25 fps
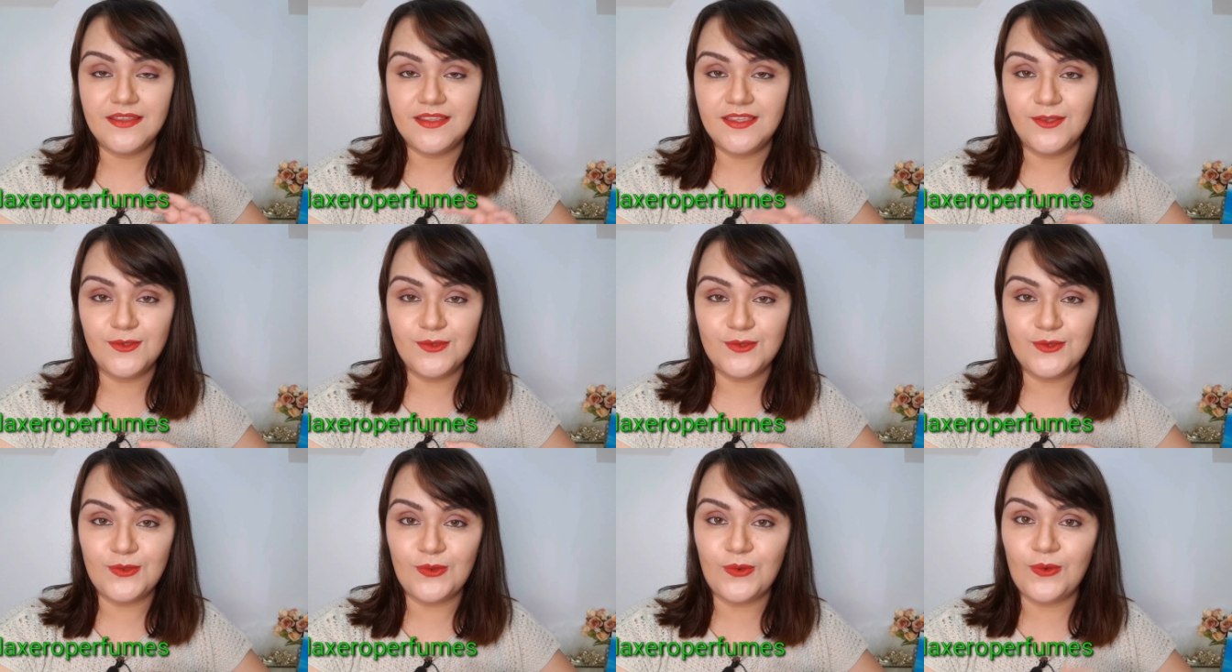
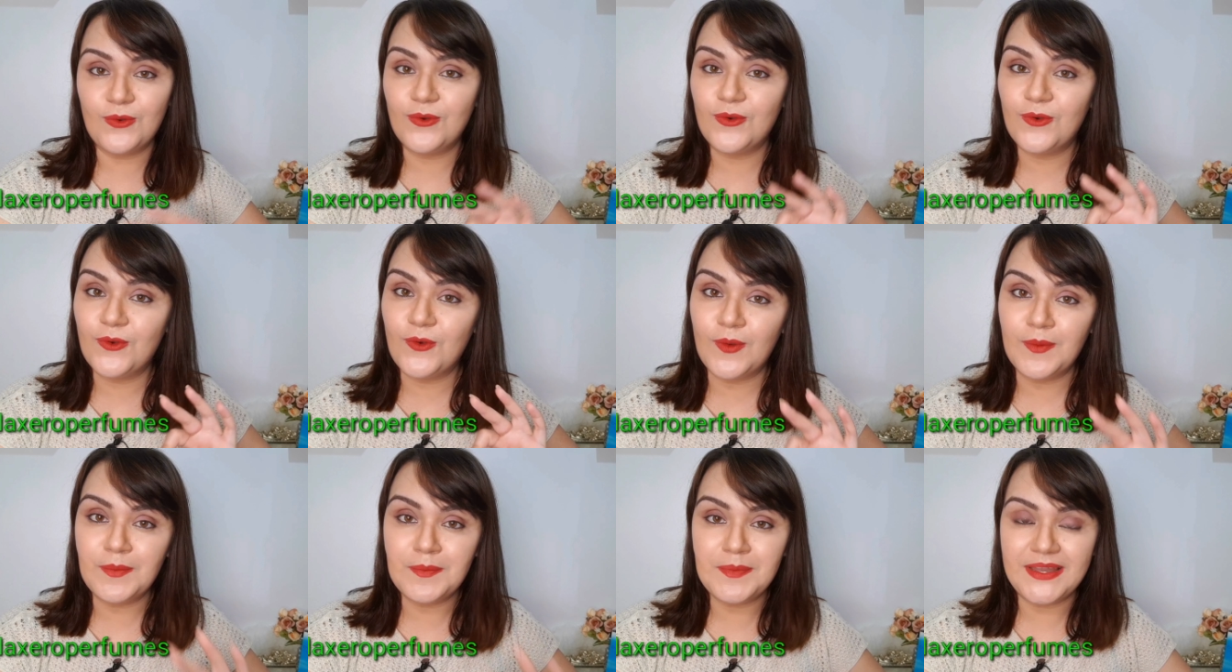que eu tô
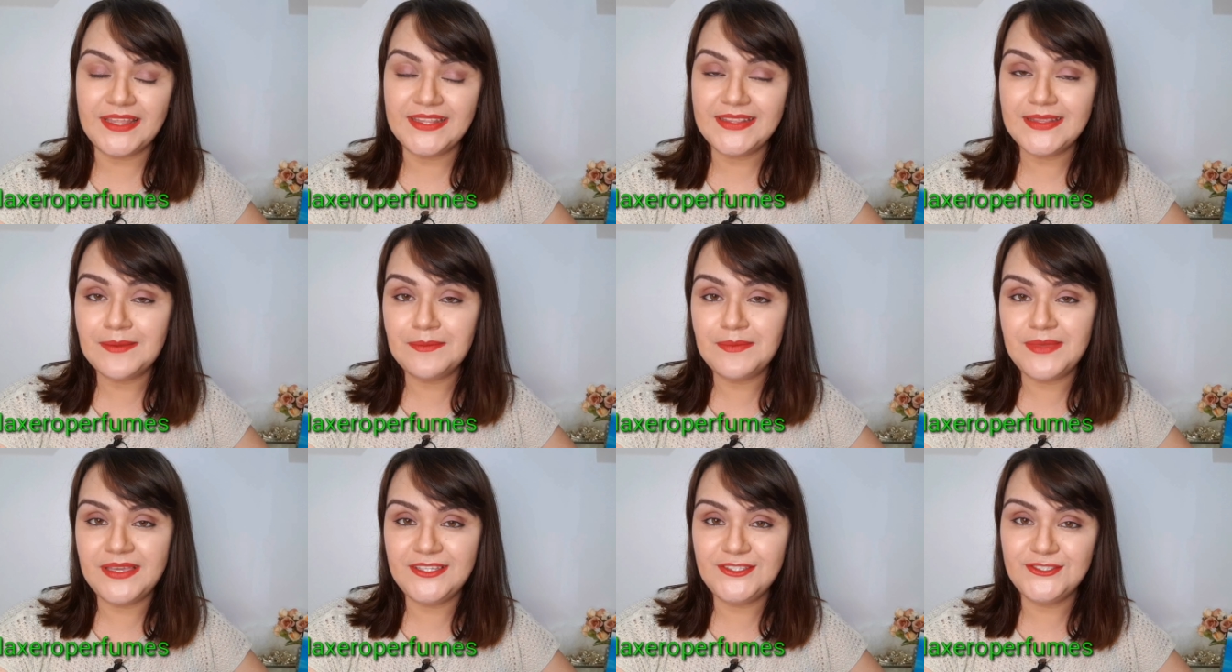
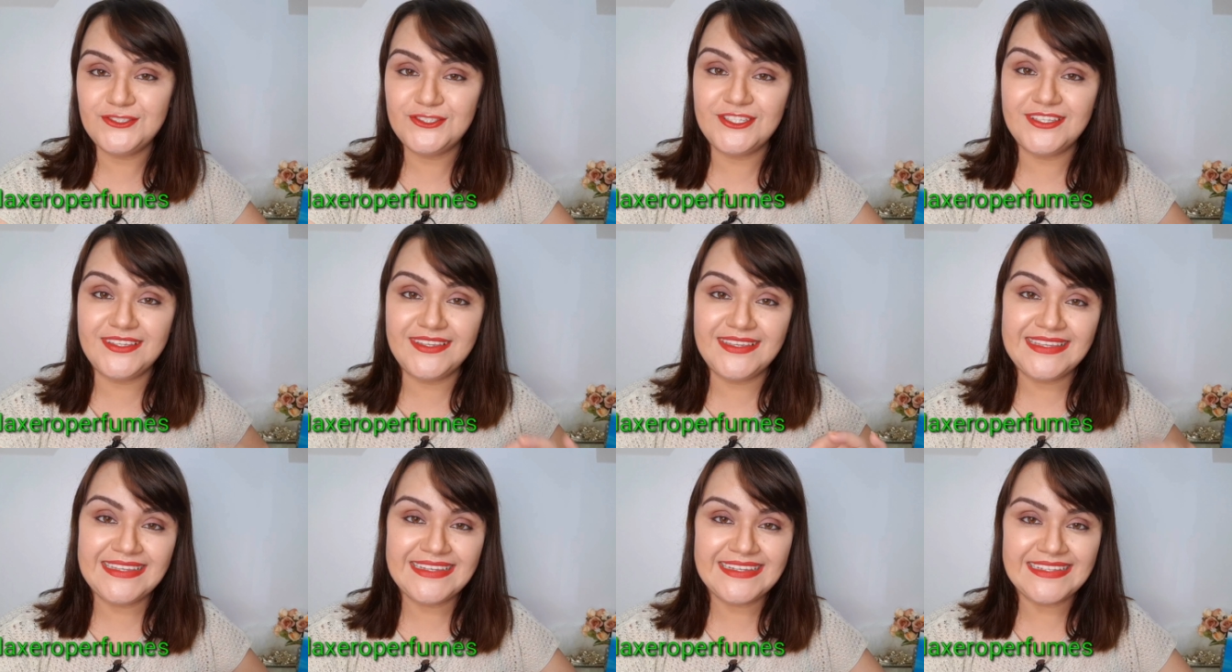
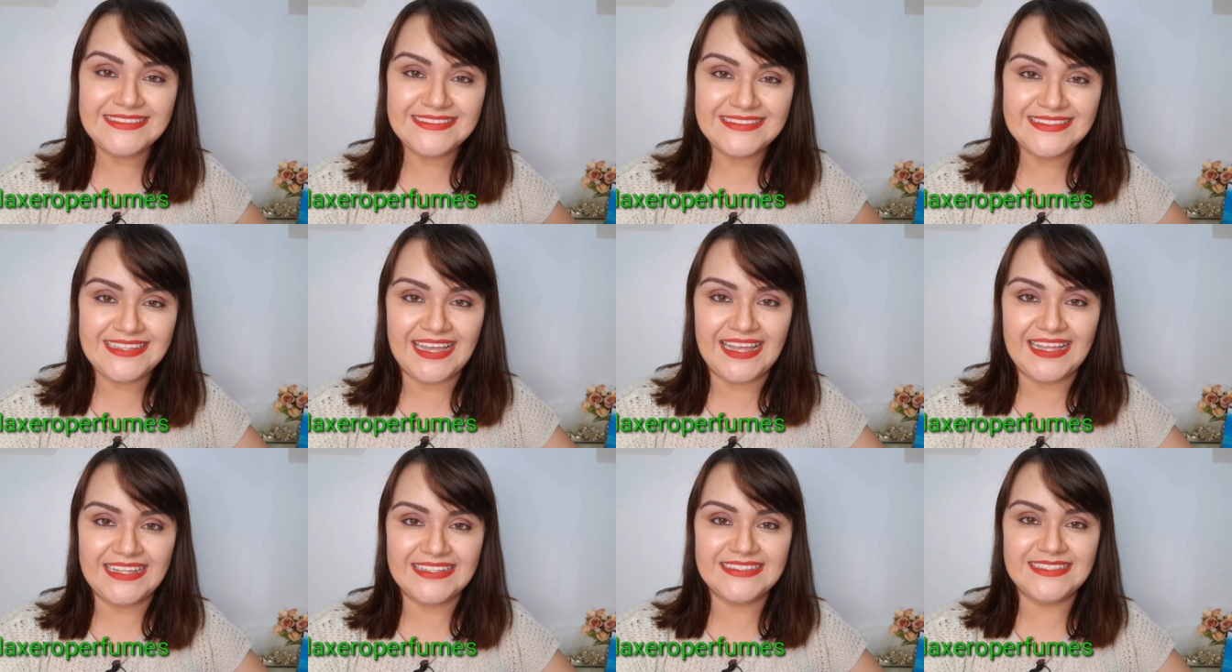completamente
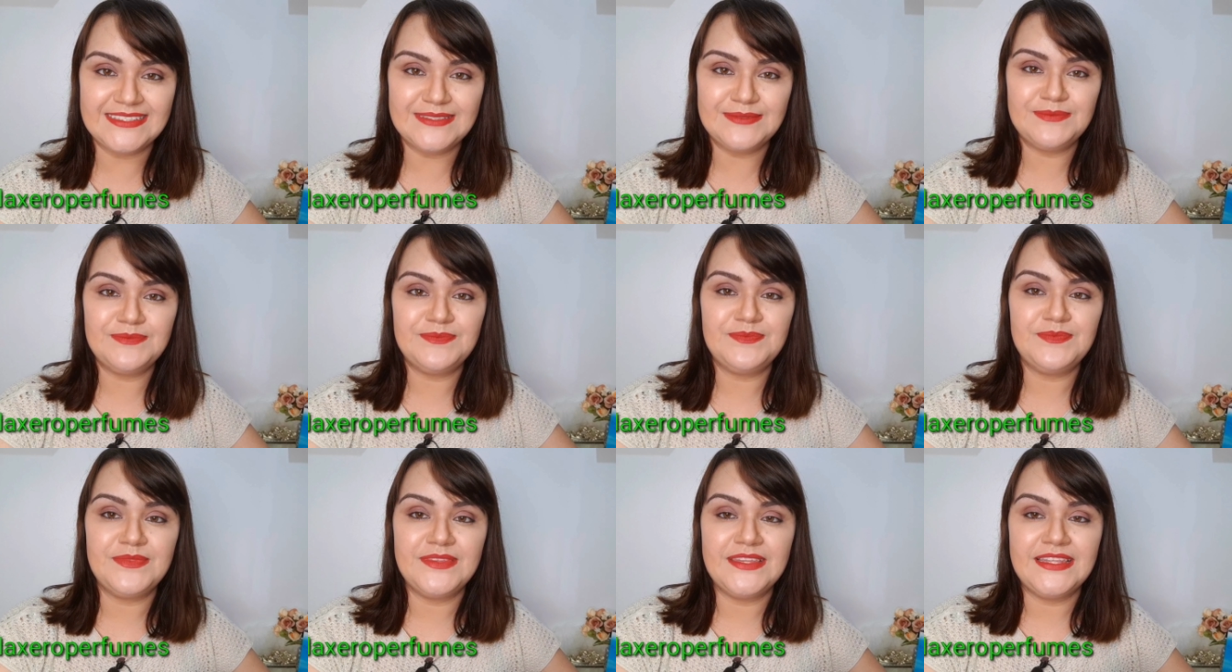encantada.
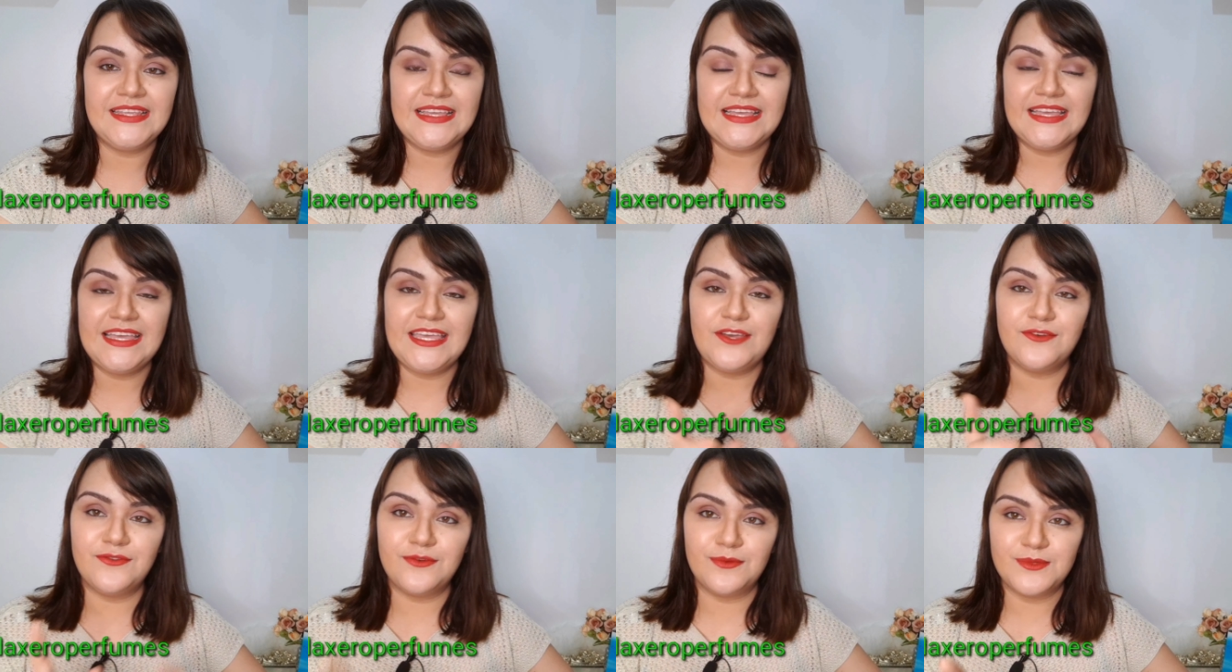
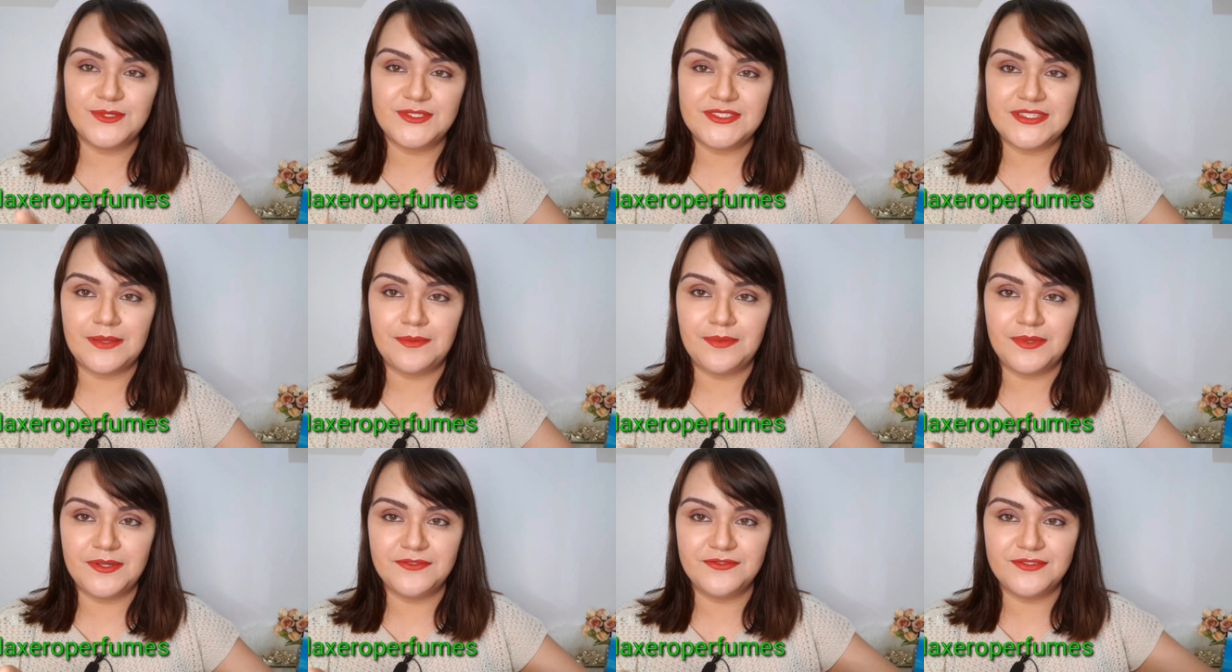Eu vou
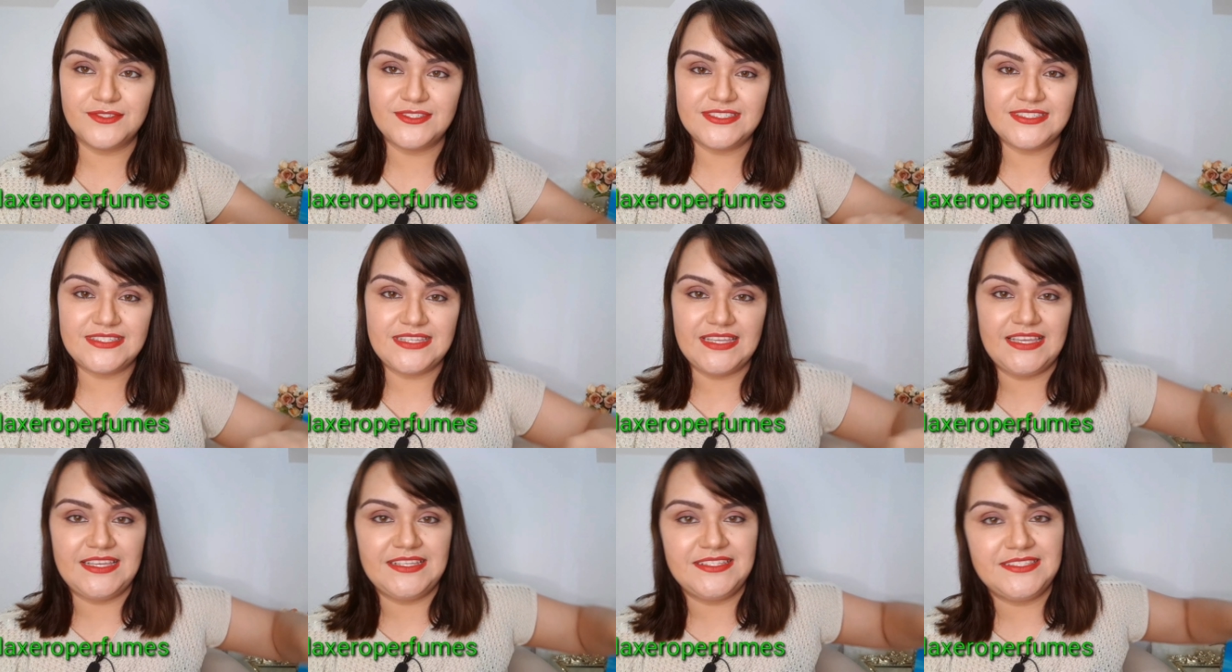mostrar pra
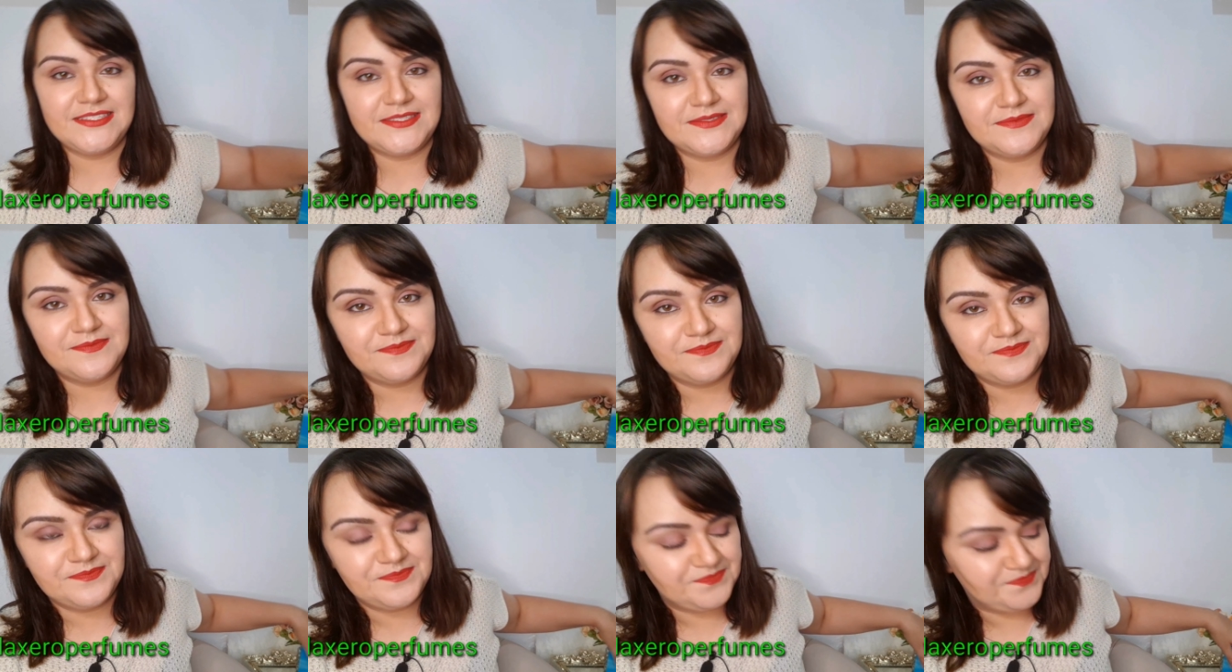
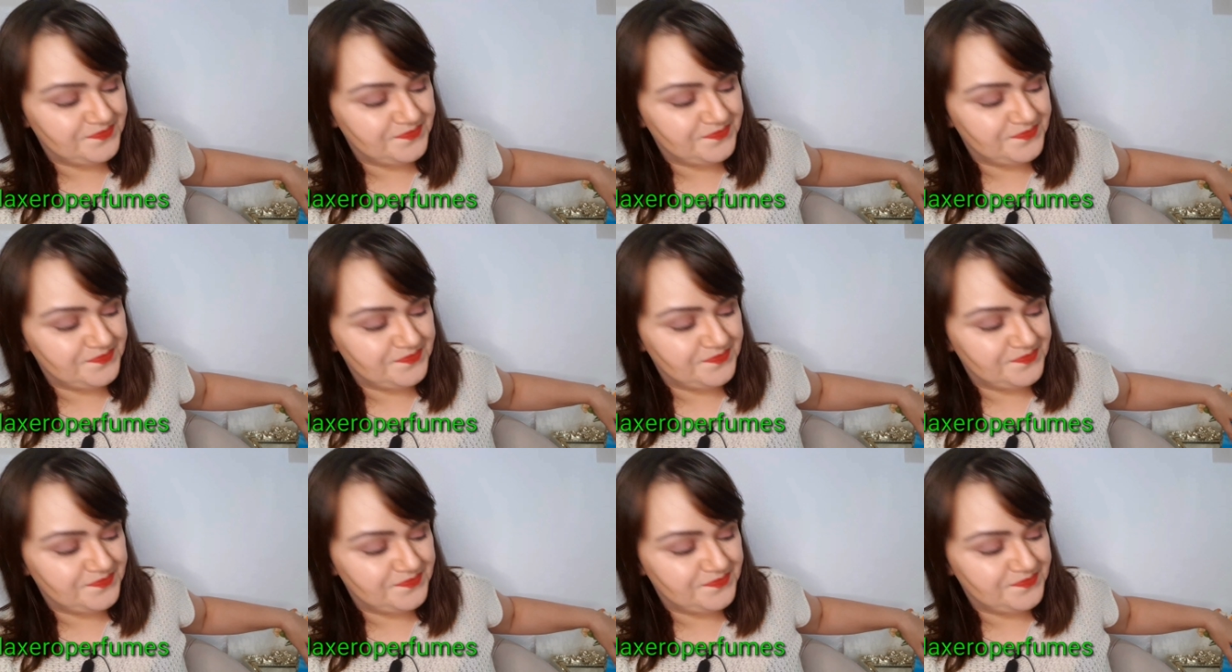vocês.